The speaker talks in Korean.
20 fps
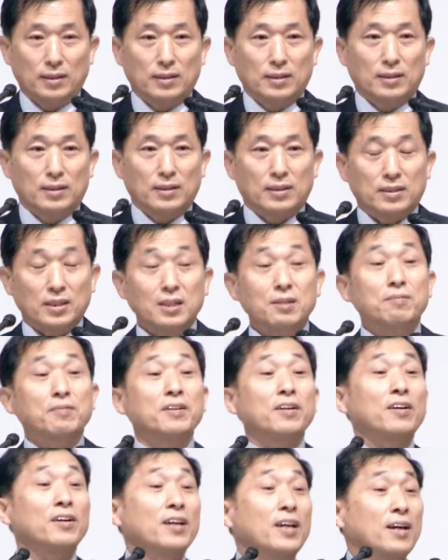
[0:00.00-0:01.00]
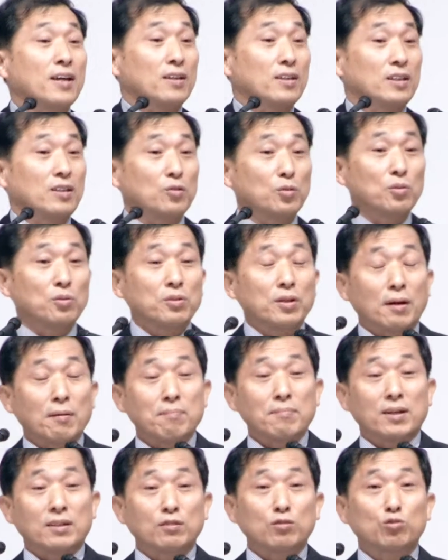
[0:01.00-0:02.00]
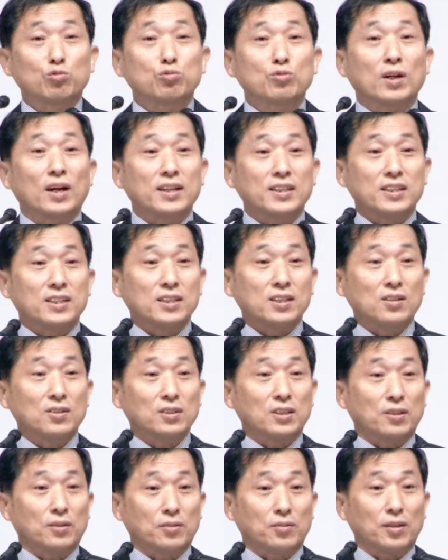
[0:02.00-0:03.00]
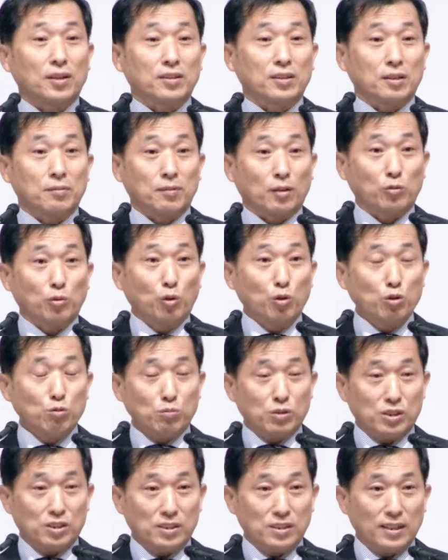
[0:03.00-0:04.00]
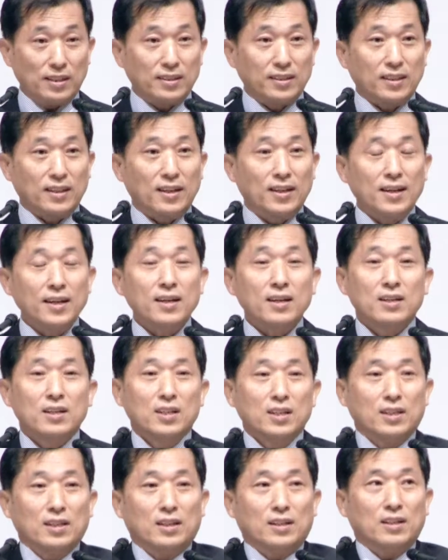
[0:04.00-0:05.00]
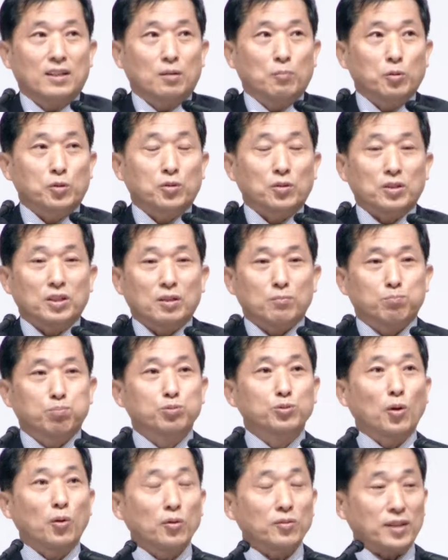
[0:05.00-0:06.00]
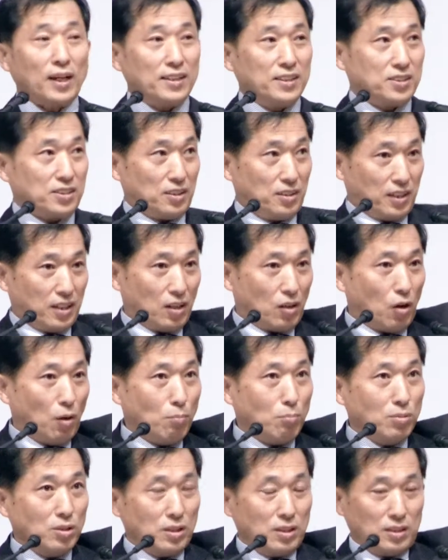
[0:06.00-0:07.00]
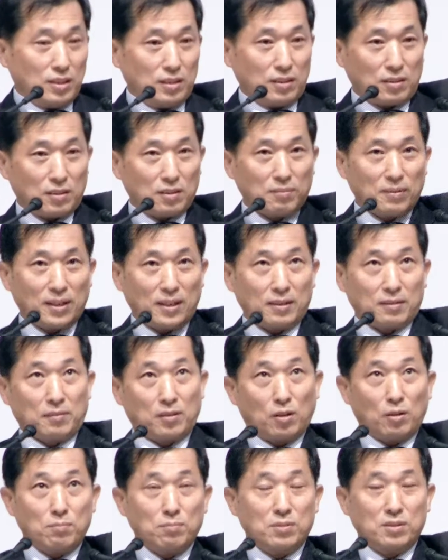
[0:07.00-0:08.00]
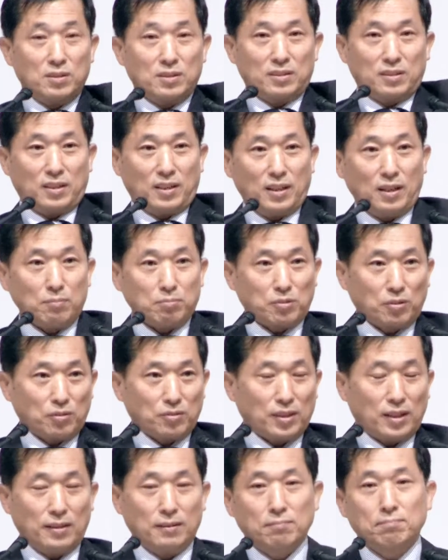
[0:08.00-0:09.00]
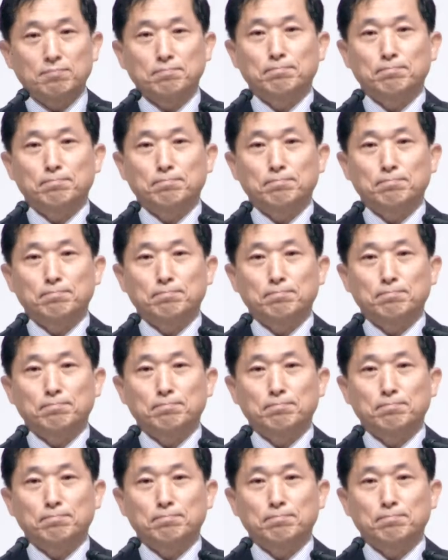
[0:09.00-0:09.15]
어, 그 히브리어에 이 소유란 말은 두 가지 형태로 사용됩니다. 소유물 할때 어, 보통 이 부동산이죠. 이렇게 건물 이런 거말합니 건물 이렇게 부동산.